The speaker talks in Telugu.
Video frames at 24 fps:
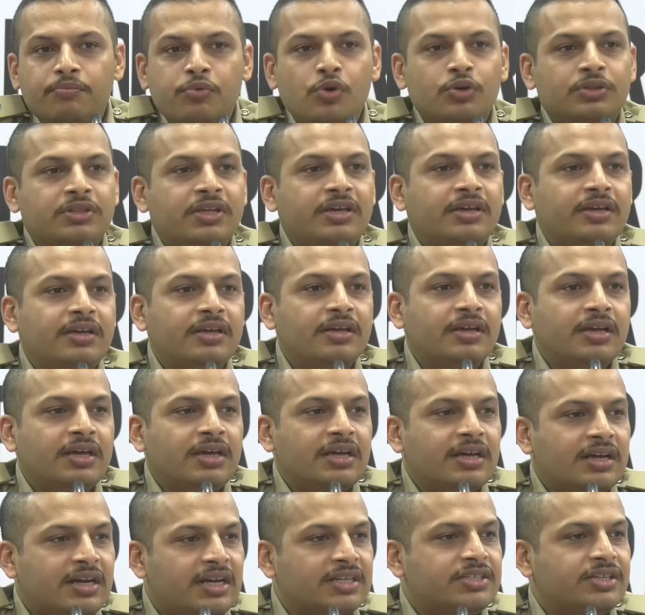పోతే
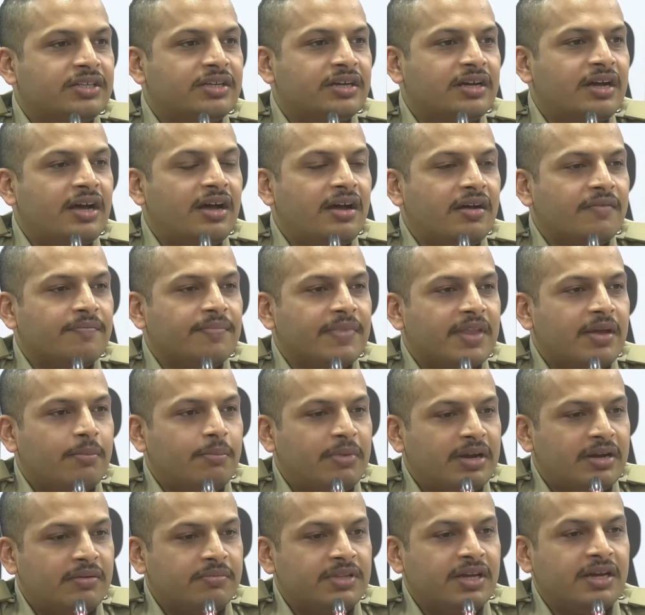ఖచ్చితంగా
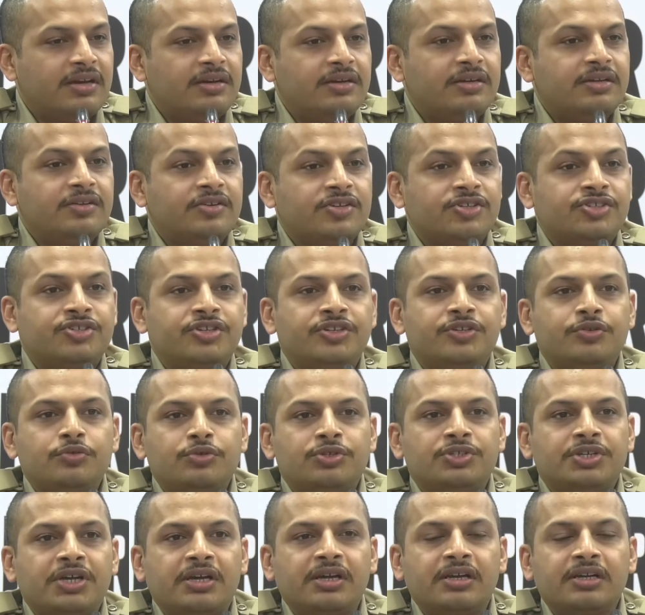మనం దాన్ని
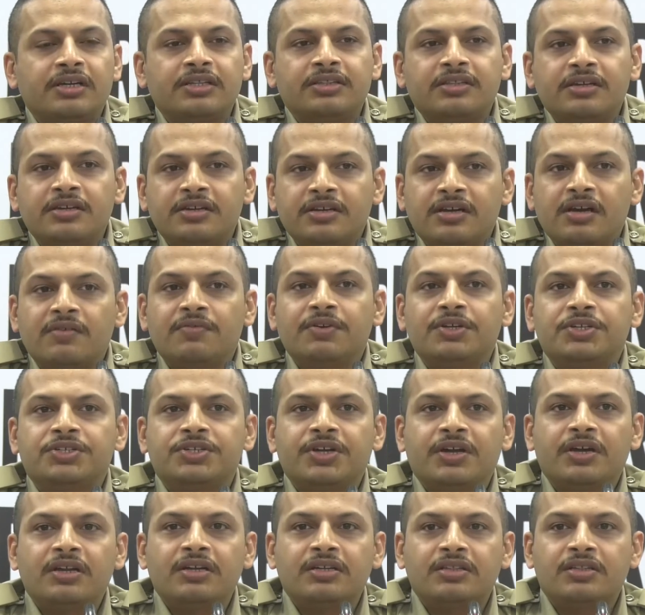రెస్టిట్యూట్ చేయగలిగితే రికవరీ
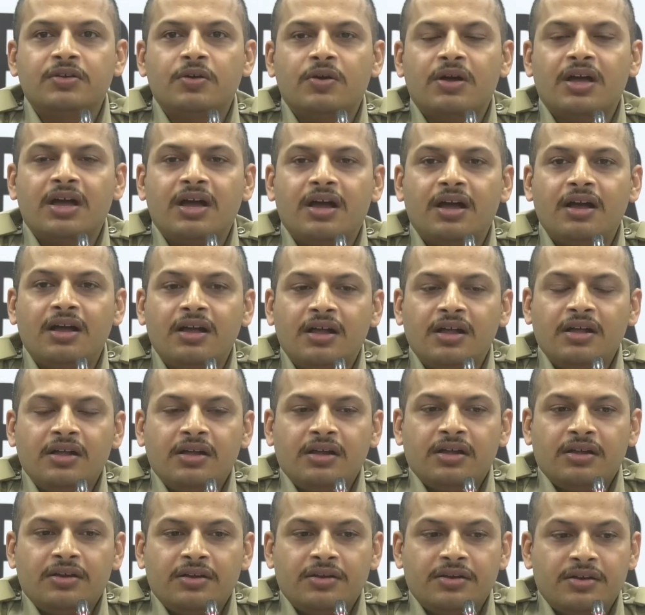చేయగలిగితే ఒక
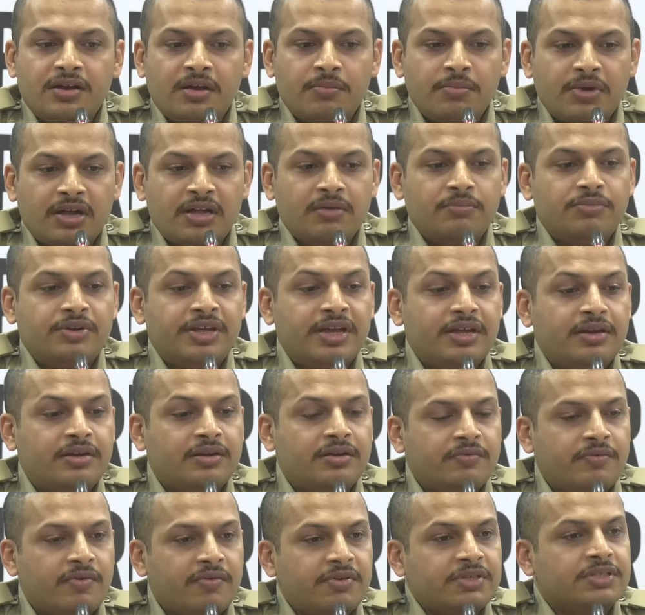నమ్మకం
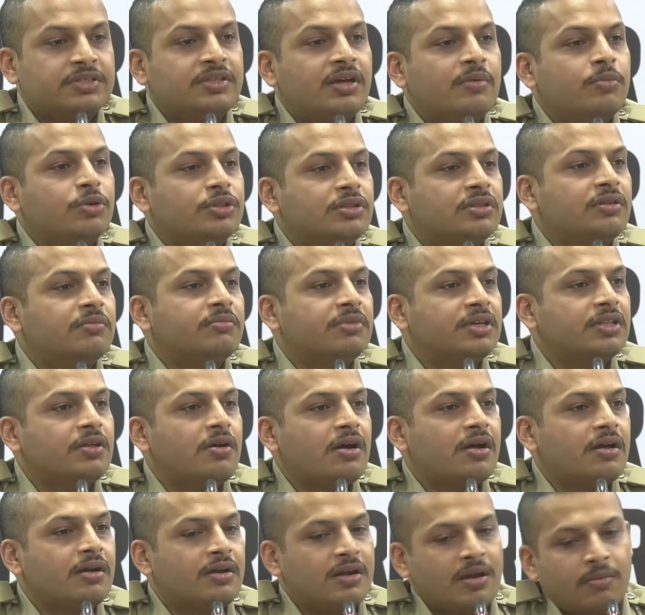వ్యవస్థ మొత్తం మీద
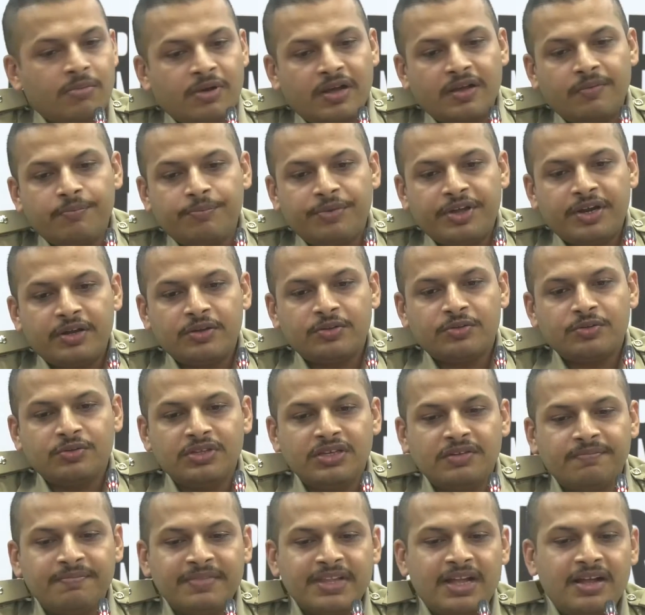ఒక నమ్మకం
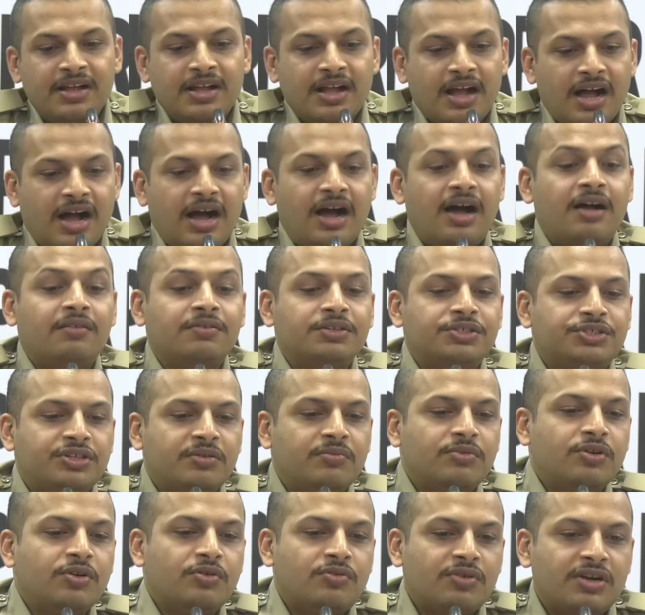పెరుగుతుంది ఆ
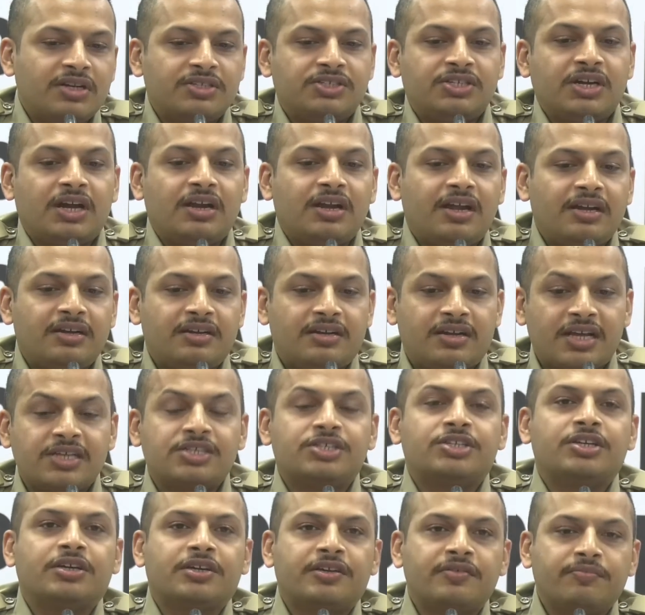విషయంలో కూడా చాలా
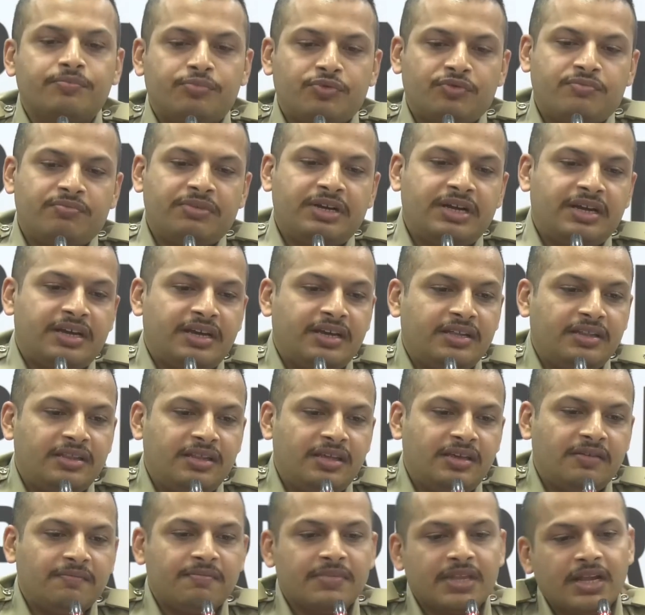డ్రాస్టిక్ ఇంప్రూవ్మెంట్
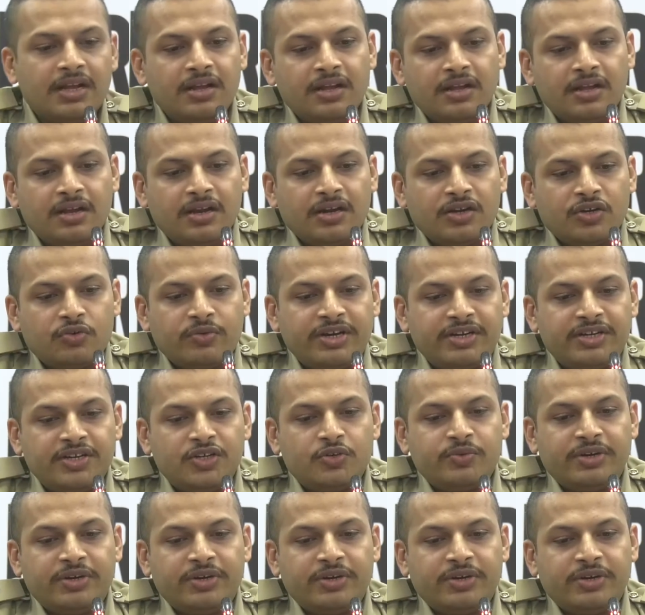అయింది ట్వంటీ